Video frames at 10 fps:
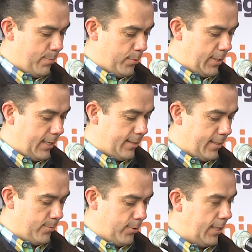pues sé que
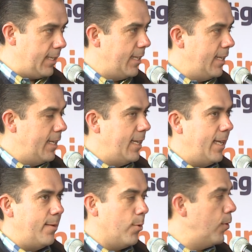estás muy
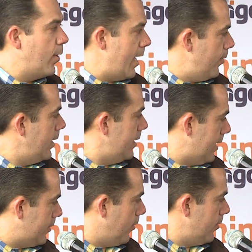involucrado en el
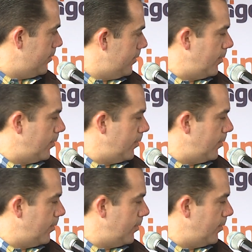sector,